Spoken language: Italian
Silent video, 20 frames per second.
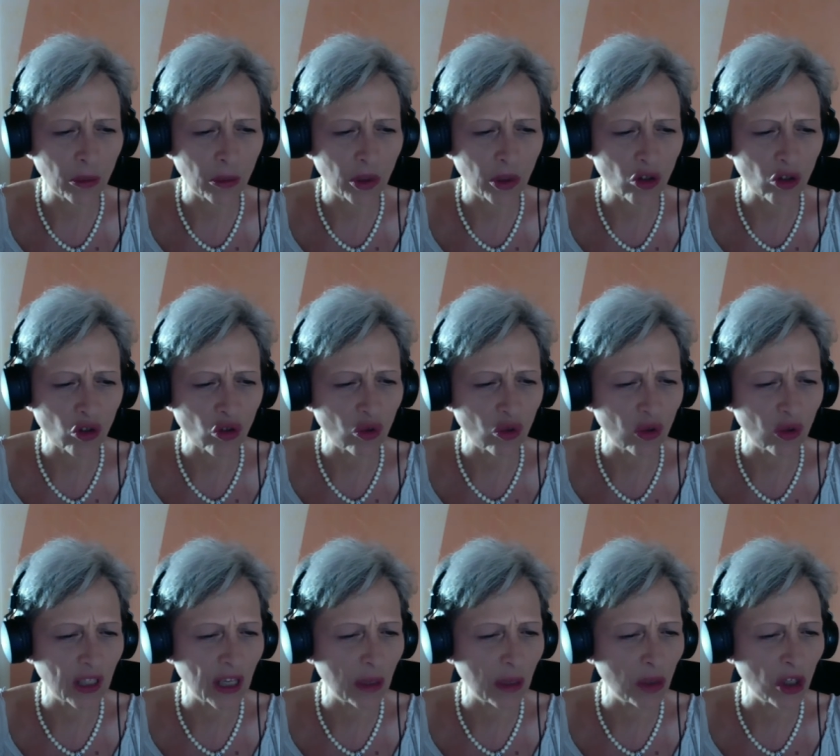di
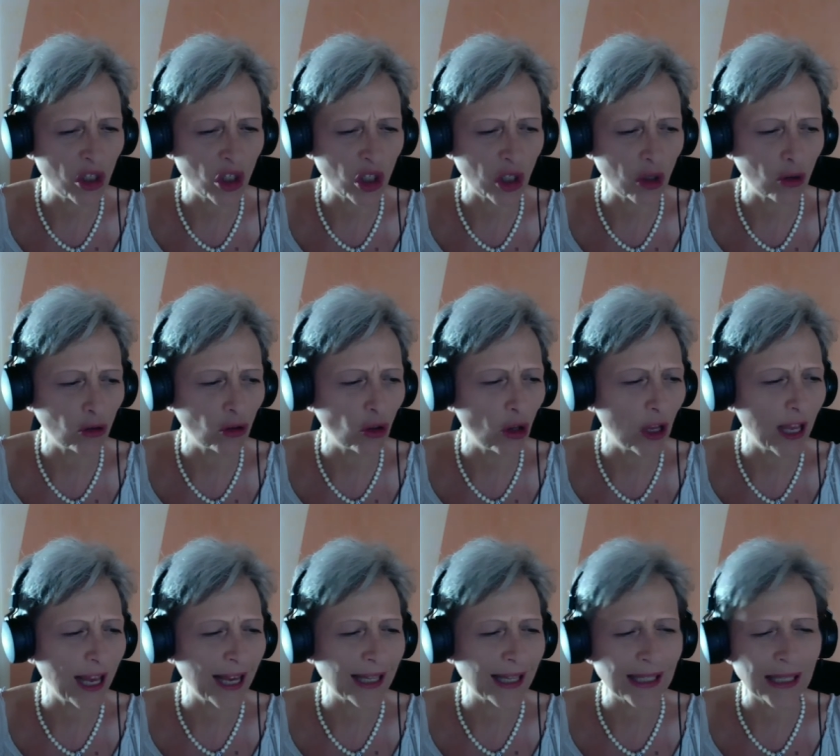persone, di amici, di
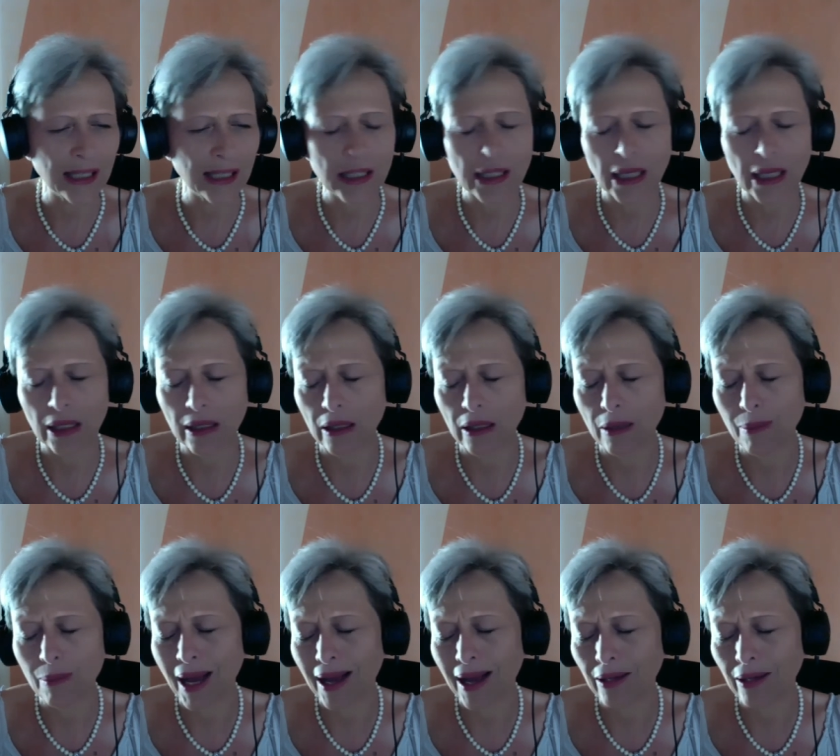condoglianze, di strette di
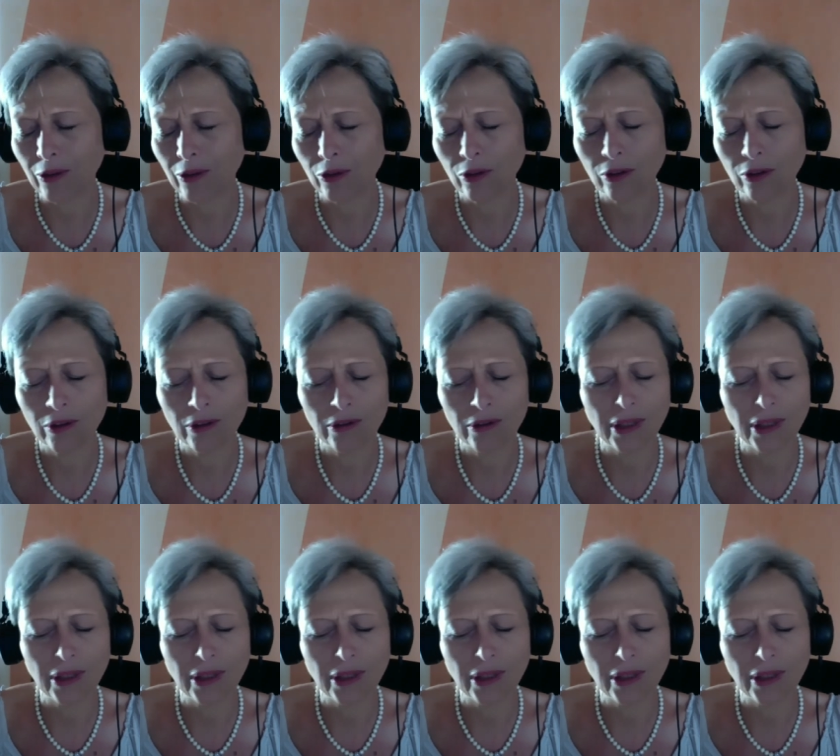mano,